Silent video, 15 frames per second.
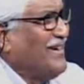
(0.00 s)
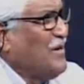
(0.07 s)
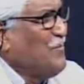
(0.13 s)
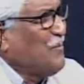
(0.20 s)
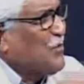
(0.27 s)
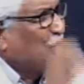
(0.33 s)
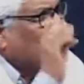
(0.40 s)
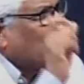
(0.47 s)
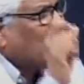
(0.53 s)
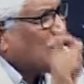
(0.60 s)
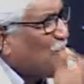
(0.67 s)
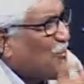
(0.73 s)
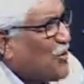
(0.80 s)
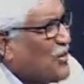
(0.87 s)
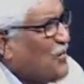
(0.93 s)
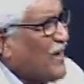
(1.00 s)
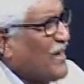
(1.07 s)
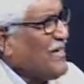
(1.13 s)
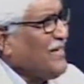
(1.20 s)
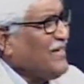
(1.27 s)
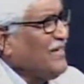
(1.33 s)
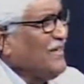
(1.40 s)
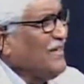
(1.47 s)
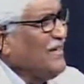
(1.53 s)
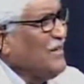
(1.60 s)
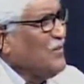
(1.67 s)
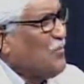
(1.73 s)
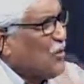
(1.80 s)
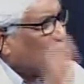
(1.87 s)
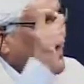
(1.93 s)
প্রত্যেকটা পরিবারে
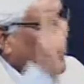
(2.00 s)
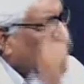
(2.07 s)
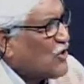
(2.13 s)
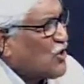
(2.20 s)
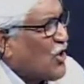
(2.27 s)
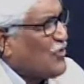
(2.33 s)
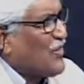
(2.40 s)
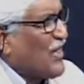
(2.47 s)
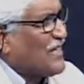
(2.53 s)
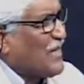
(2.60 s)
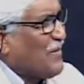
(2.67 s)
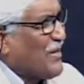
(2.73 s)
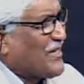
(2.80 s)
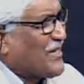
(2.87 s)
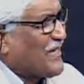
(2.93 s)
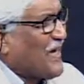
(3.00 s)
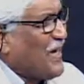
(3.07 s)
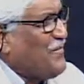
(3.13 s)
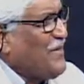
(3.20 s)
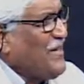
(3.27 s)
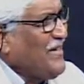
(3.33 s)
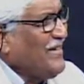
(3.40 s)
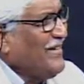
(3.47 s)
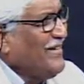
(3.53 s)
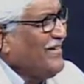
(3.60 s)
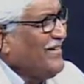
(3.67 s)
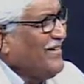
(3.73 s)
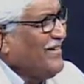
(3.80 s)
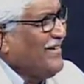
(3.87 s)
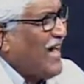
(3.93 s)
প্রত্যেকটা সন্তানকে বাঁচাতে হবে
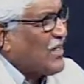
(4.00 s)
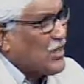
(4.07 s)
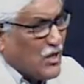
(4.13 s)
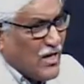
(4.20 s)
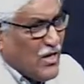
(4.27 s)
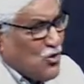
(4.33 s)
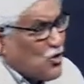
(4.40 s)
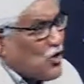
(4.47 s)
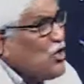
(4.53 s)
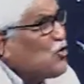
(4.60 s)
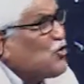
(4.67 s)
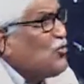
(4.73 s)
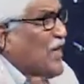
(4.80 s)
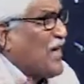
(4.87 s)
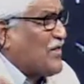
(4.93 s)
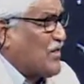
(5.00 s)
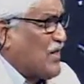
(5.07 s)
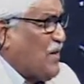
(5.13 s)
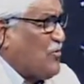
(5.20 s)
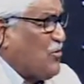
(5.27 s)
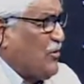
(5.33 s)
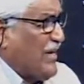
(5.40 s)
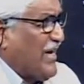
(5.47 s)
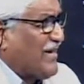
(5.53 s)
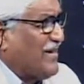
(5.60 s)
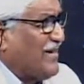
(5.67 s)
আজকে শিশু দেখছি আমি অনেক